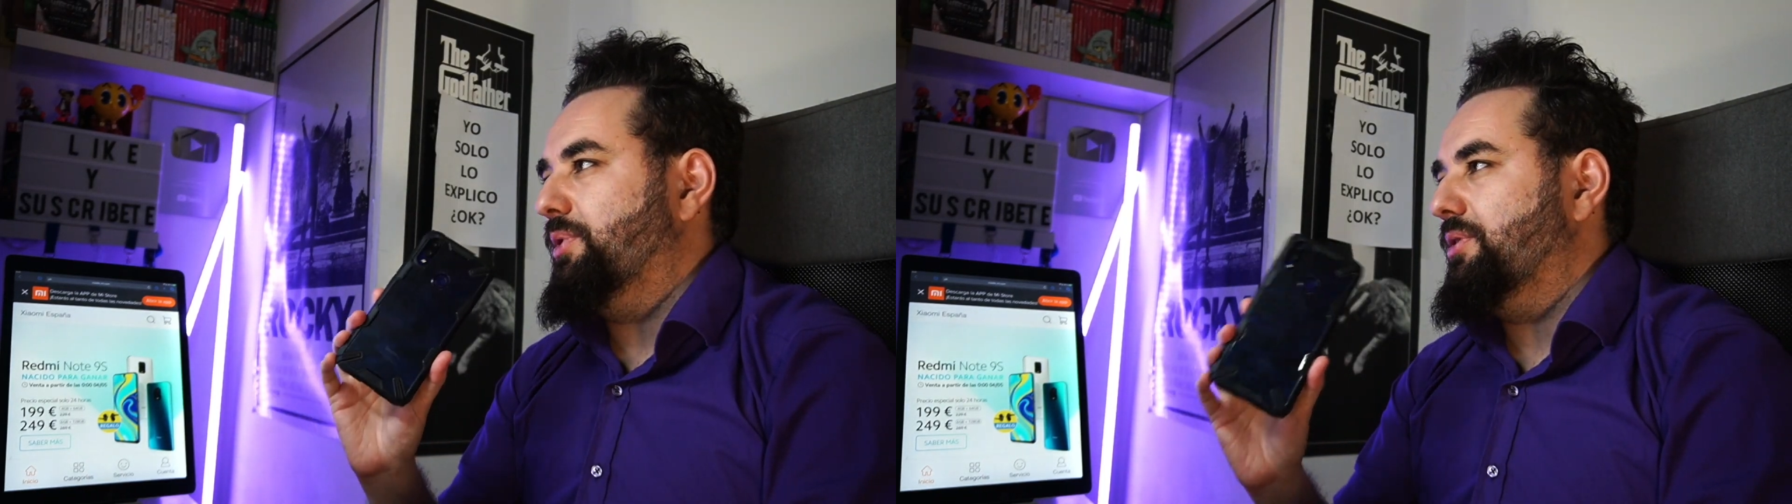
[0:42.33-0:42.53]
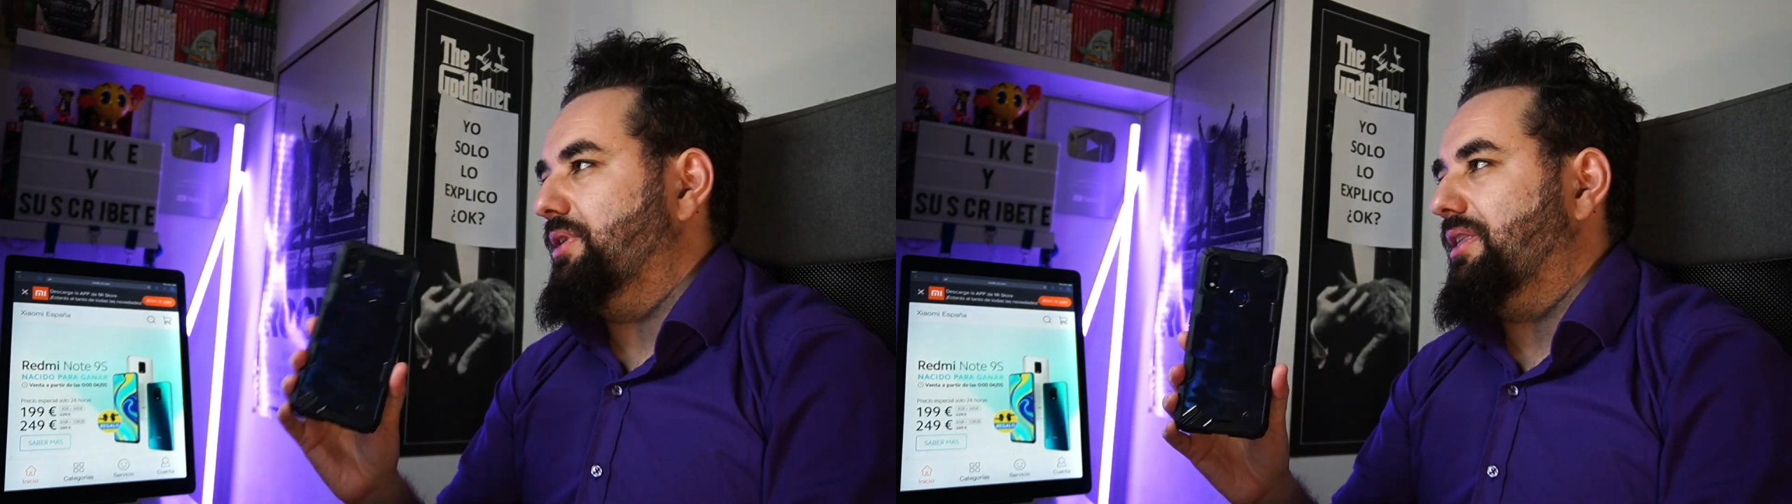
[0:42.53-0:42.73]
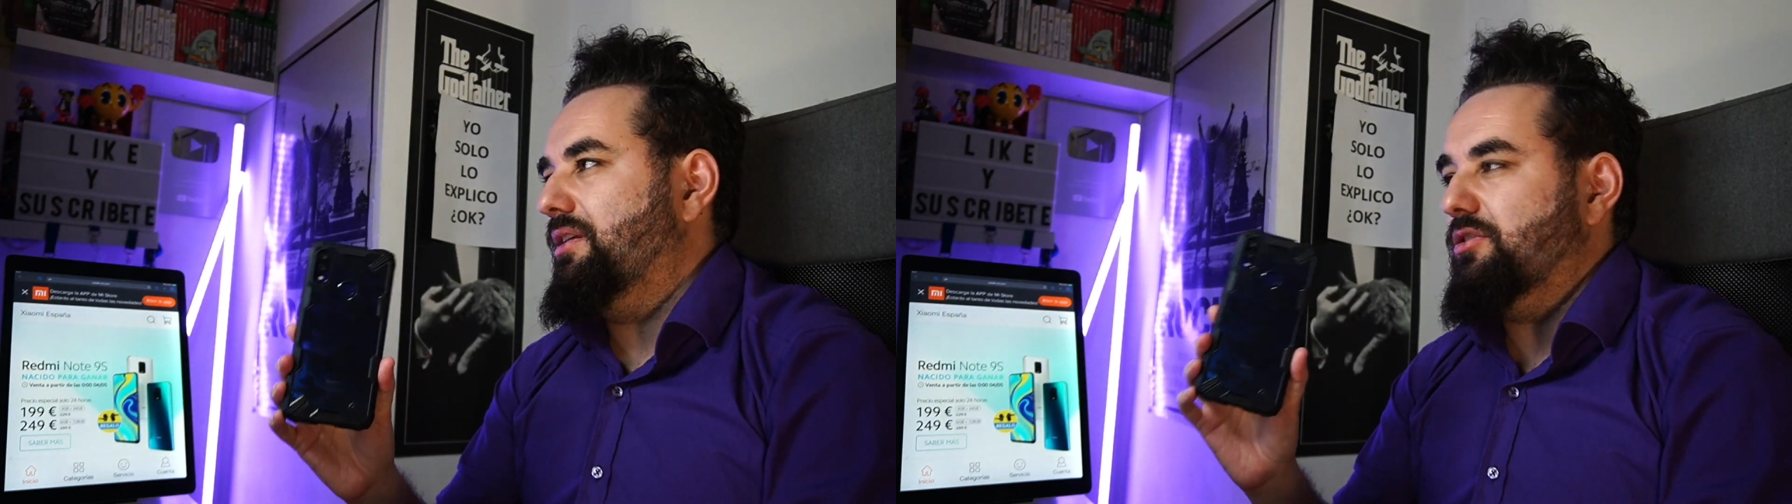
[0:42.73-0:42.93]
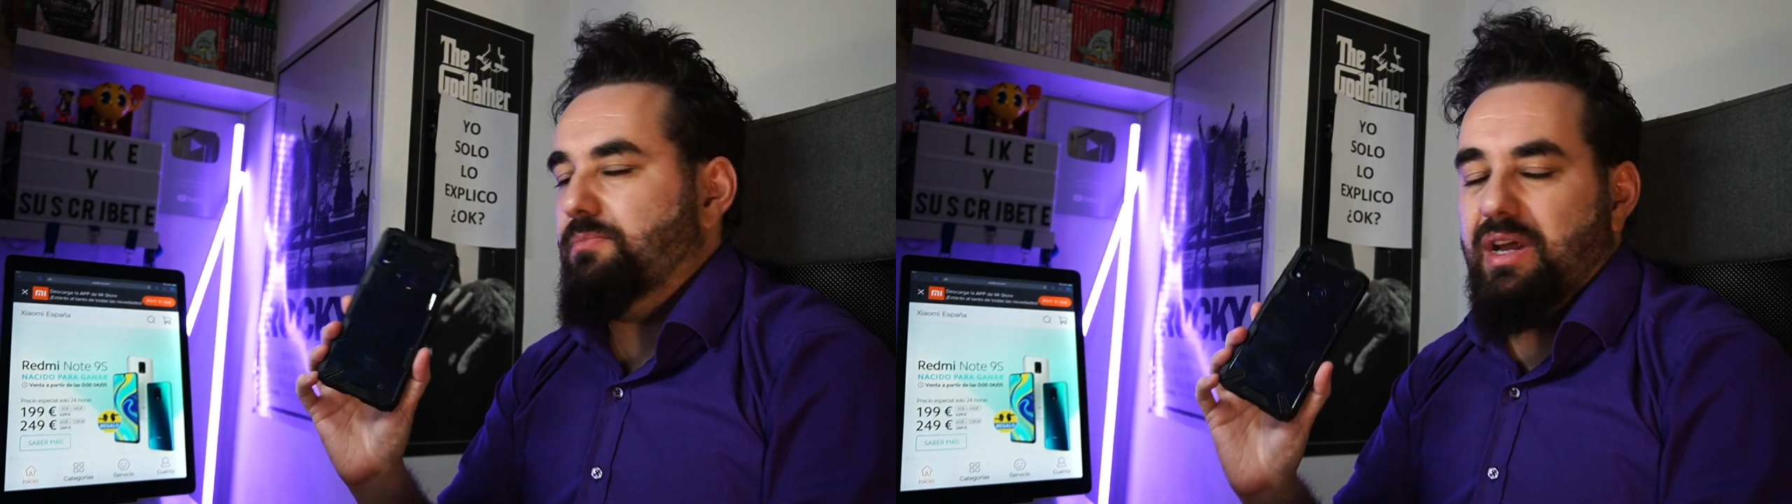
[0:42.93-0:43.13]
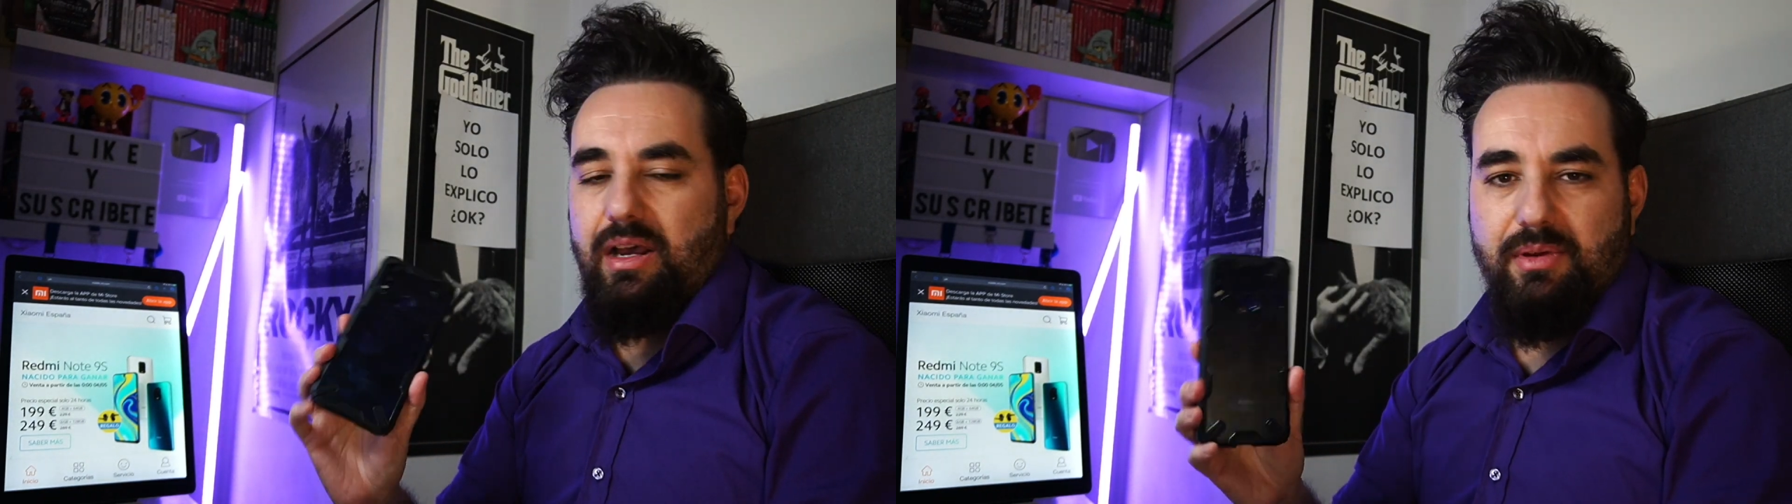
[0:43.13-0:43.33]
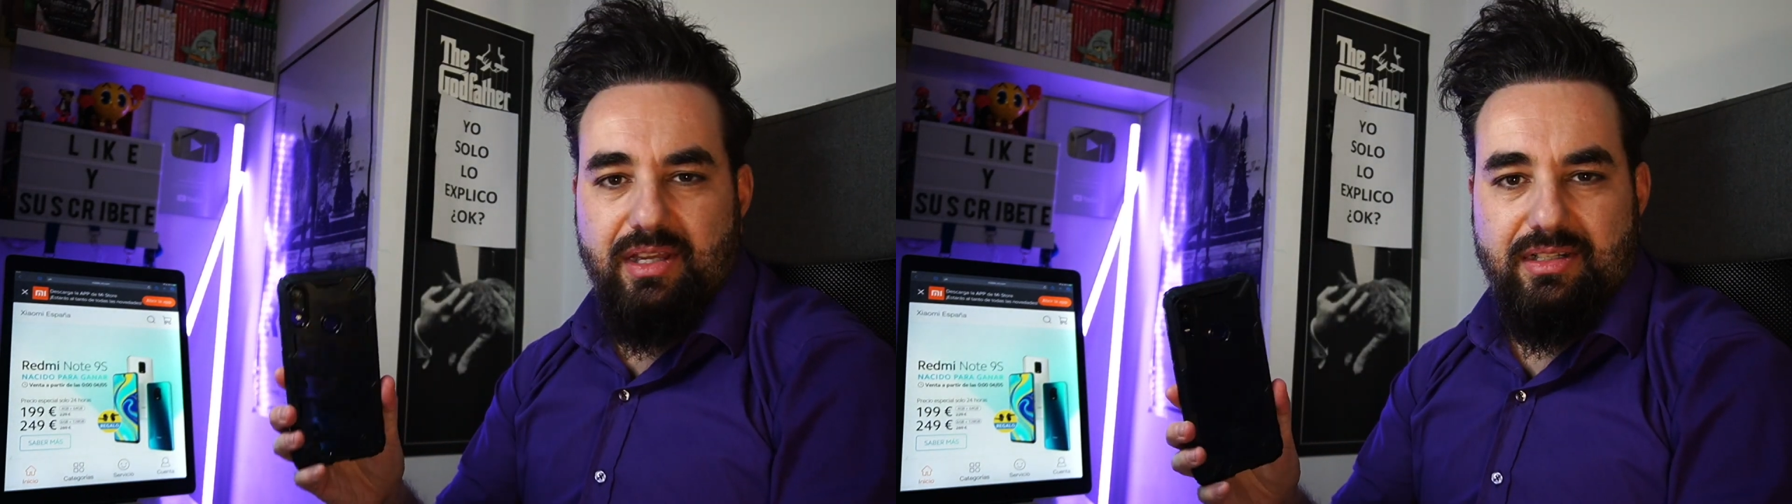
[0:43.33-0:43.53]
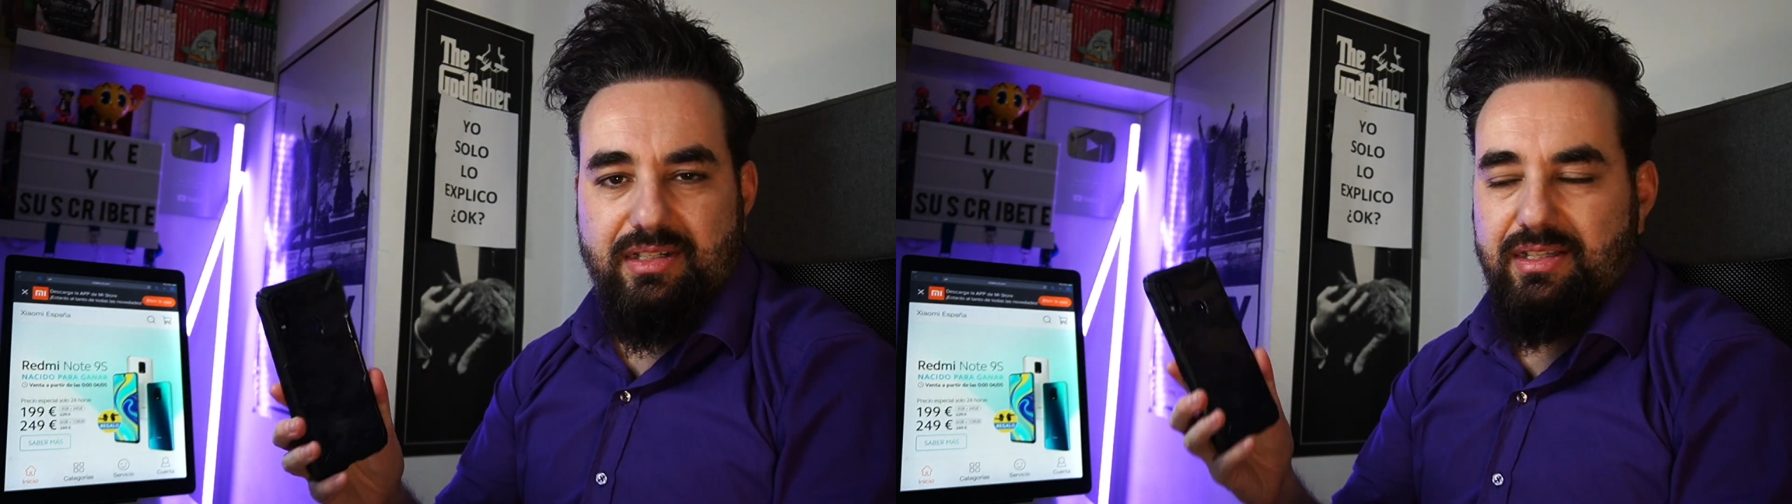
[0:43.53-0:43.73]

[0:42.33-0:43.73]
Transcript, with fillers: puedo deciros maravillas